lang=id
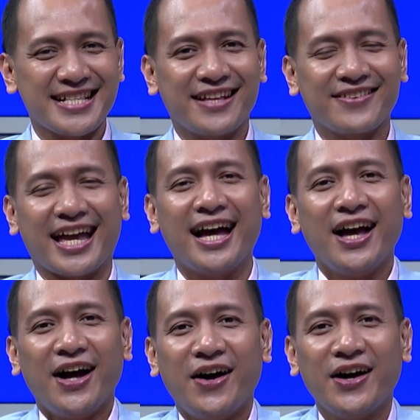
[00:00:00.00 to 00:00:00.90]
selanjutnya.
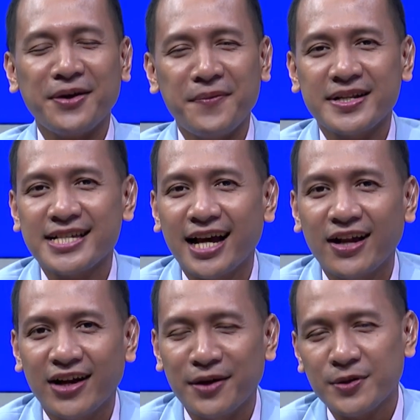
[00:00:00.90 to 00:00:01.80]
Oke pemirsa,
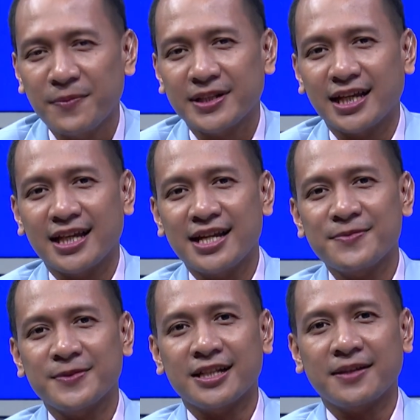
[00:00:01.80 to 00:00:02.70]
kalau anda punya pertanyaan
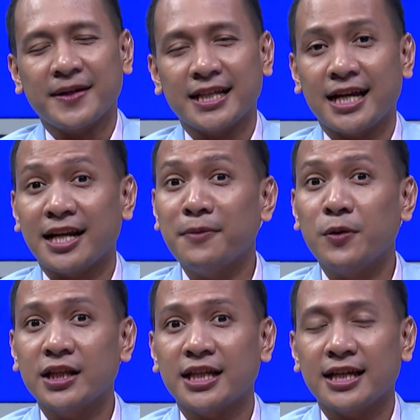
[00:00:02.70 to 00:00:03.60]
seputar tema kita hari ini
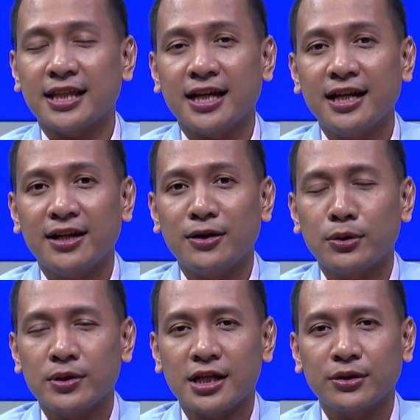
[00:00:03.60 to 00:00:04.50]
boleh tanya-tanya di
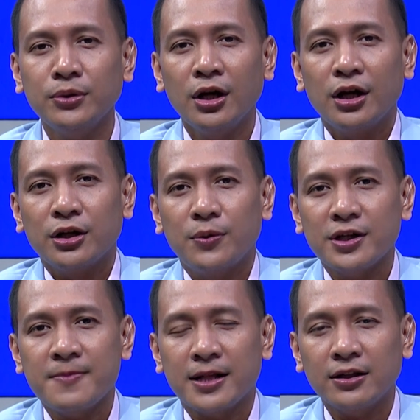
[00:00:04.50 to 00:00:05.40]
021
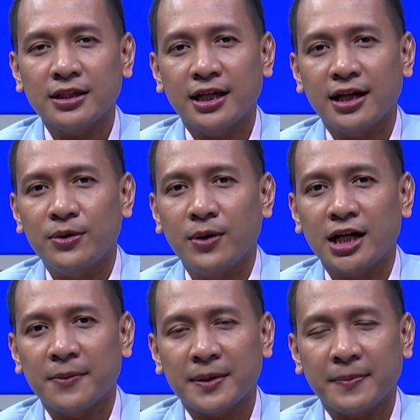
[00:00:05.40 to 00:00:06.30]
290
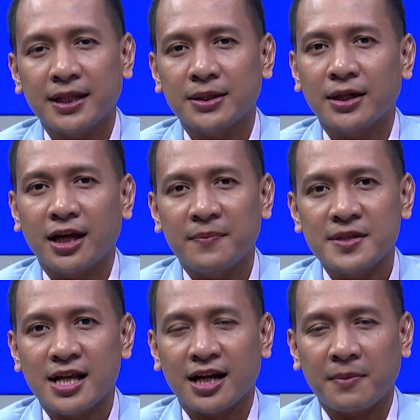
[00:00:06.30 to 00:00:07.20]
3244 atau di
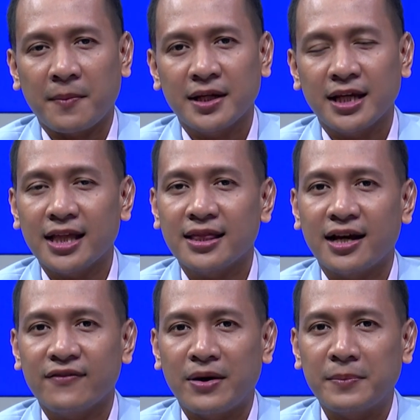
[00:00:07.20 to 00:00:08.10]
Instagram kami di
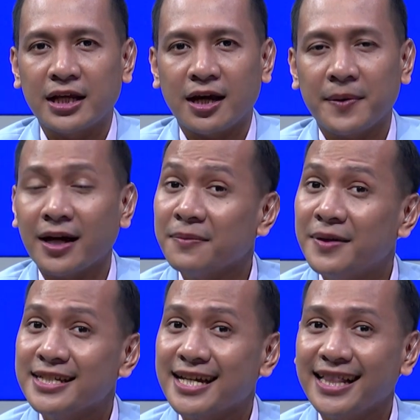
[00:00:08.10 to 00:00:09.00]
@daifamily. Kami akan
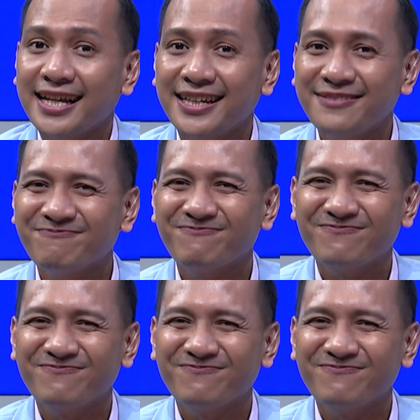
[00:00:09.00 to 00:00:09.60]
kembali saat lagi.